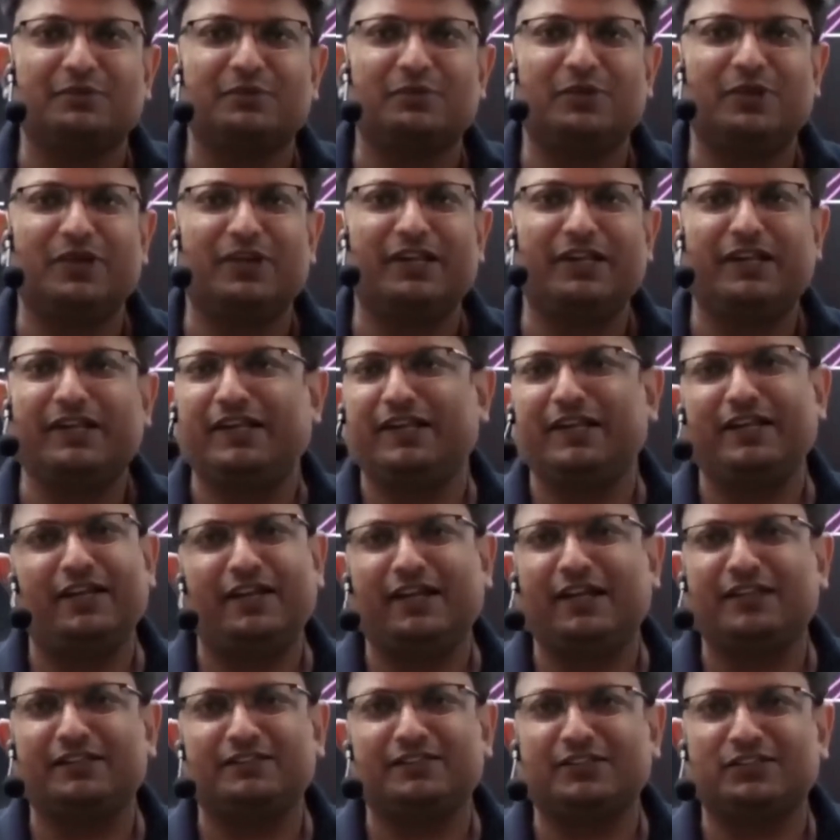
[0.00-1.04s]
बोले नहीं
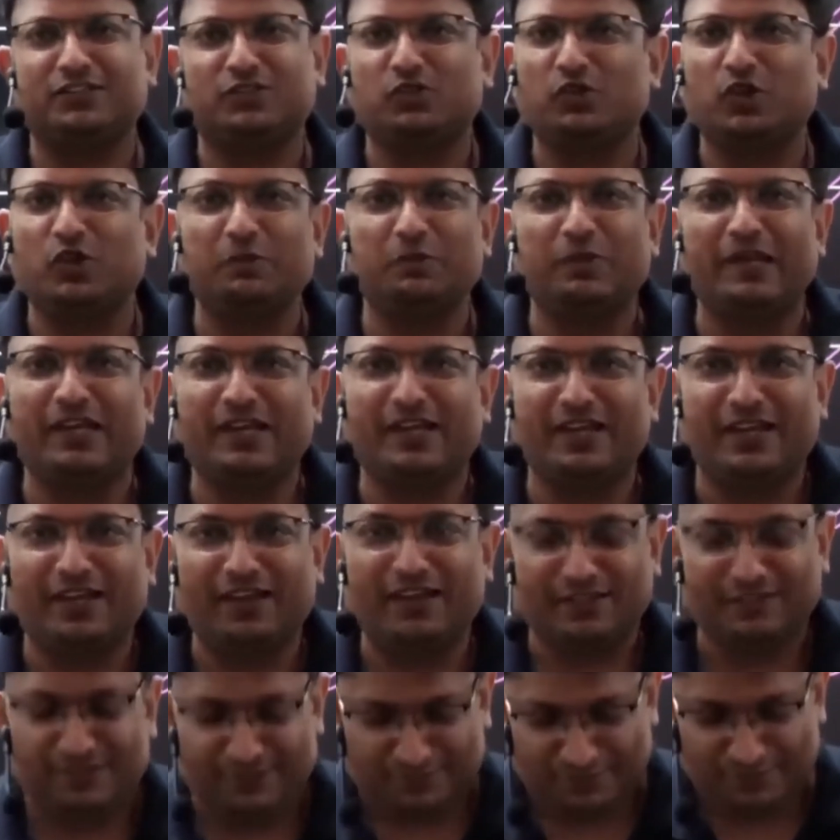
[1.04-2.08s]
आज तक तो कोई भी नहीं
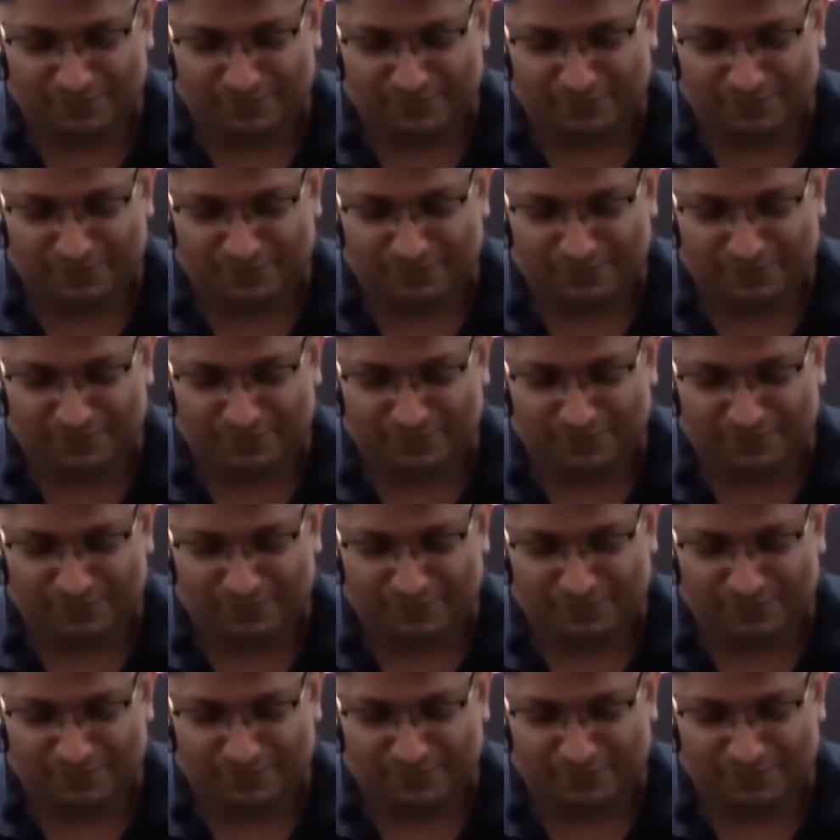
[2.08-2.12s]
गया